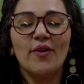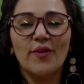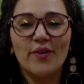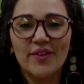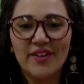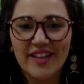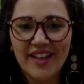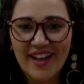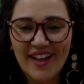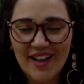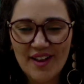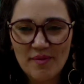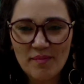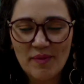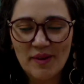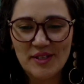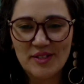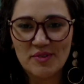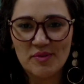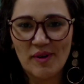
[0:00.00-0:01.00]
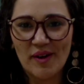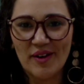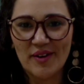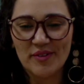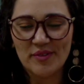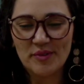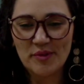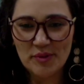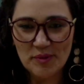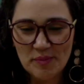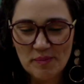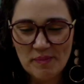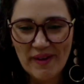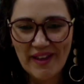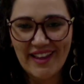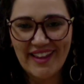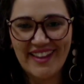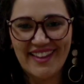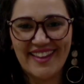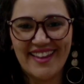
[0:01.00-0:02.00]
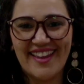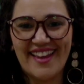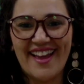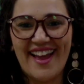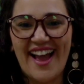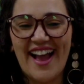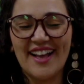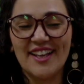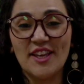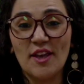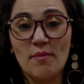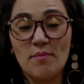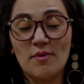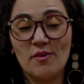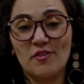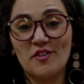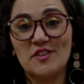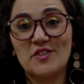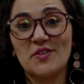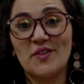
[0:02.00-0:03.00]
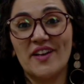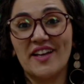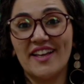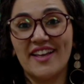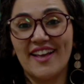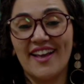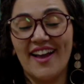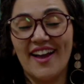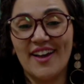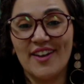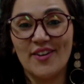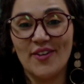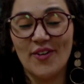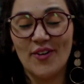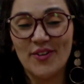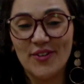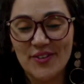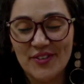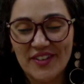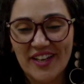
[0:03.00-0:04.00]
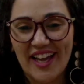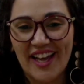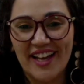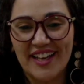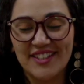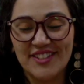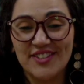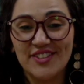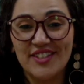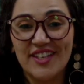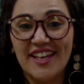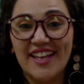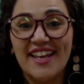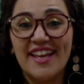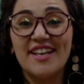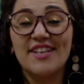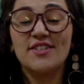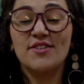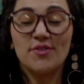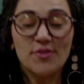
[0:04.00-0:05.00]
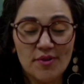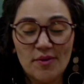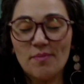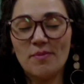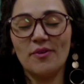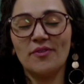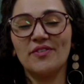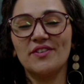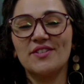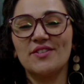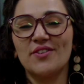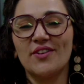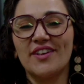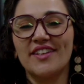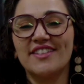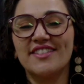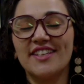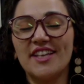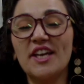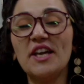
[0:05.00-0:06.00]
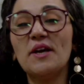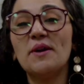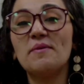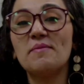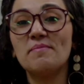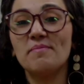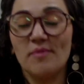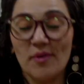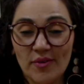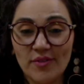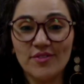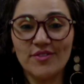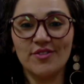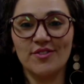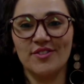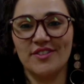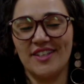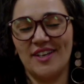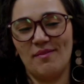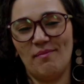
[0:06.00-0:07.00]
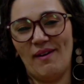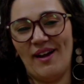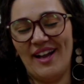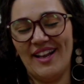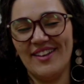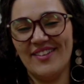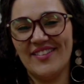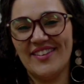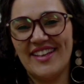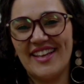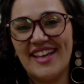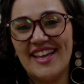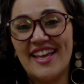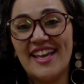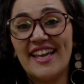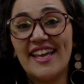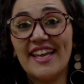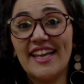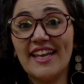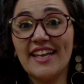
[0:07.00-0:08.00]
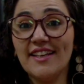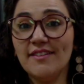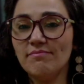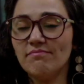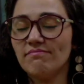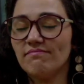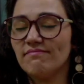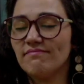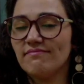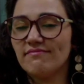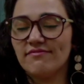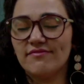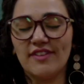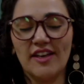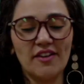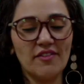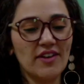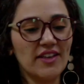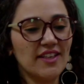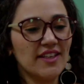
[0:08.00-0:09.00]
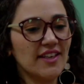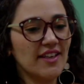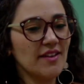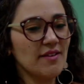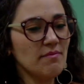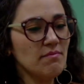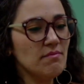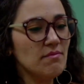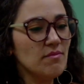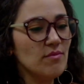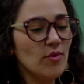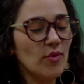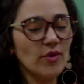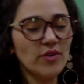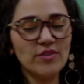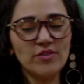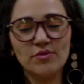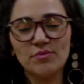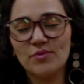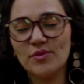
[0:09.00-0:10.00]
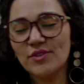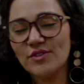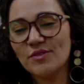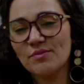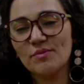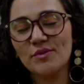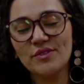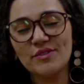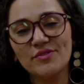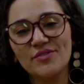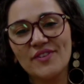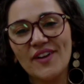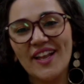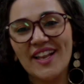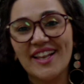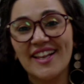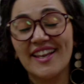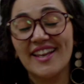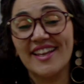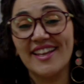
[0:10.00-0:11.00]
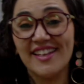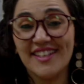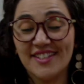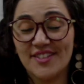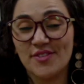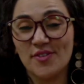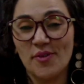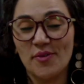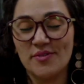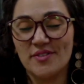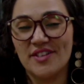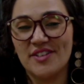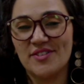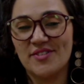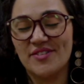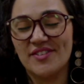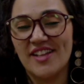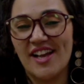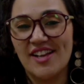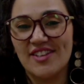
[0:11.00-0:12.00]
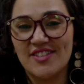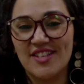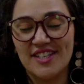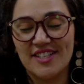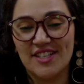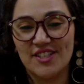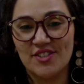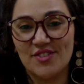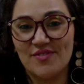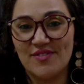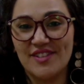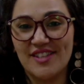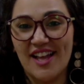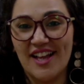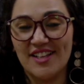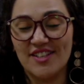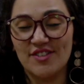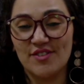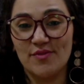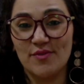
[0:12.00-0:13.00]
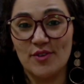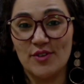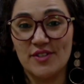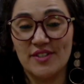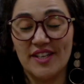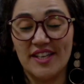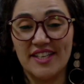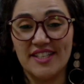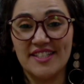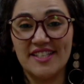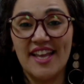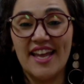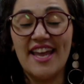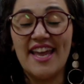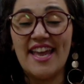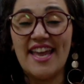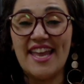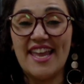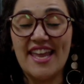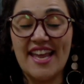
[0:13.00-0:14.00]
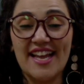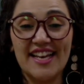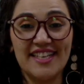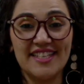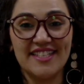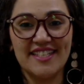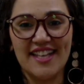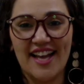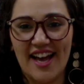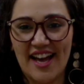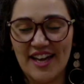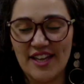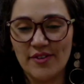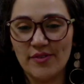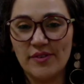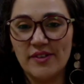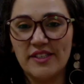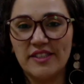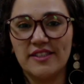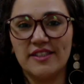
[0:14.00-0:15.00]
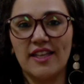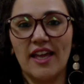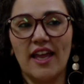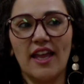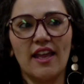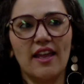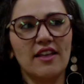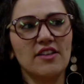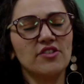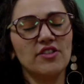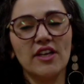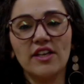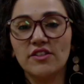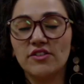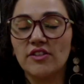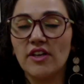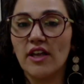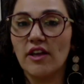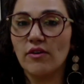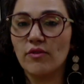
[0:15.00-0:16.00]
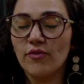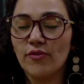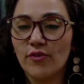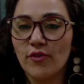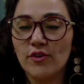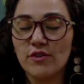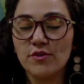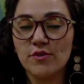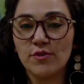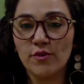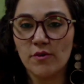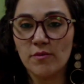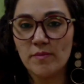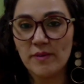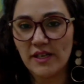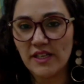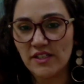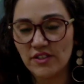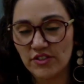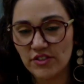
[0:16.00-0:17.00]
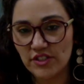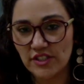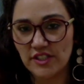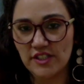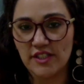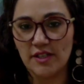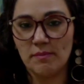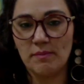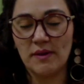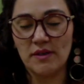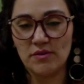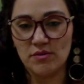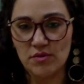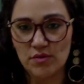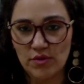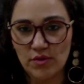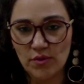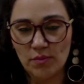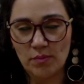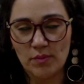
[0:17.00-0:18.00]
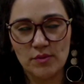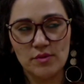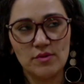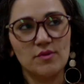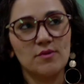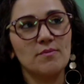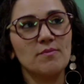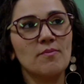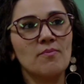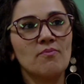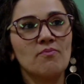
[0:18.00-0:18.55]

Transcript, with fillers: Olá, pessoal, tudo bem? Aqui é a professora Carol Logatti, sua professora de Mundo do Trabalho e venho aqui muito, muito, muito feliz com os resultados das atividades que vocês realizaram, né? Gente, eu fui surpreendida pelos grupos